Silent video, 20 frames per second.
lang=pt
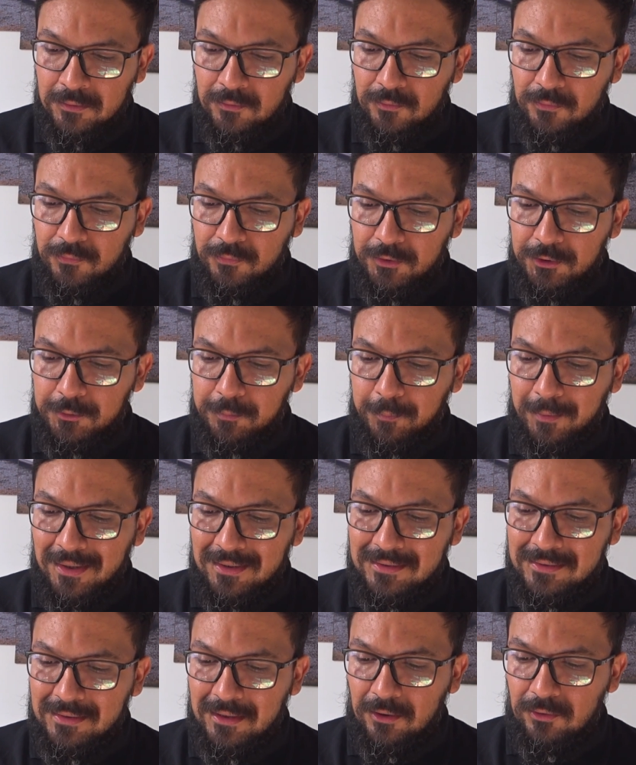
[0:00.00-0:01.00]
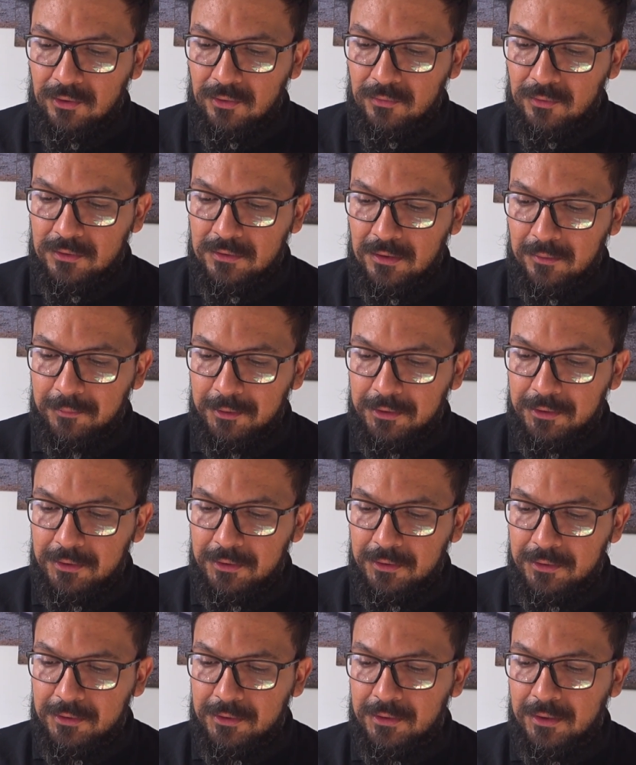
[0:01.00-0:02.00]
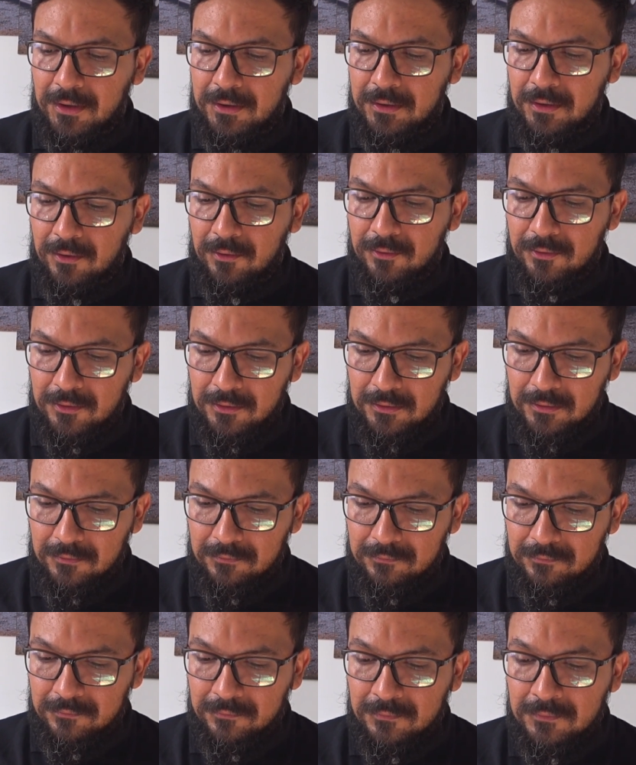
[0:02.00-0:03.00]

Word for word: Fiz parcial que você me diz aí na Honda.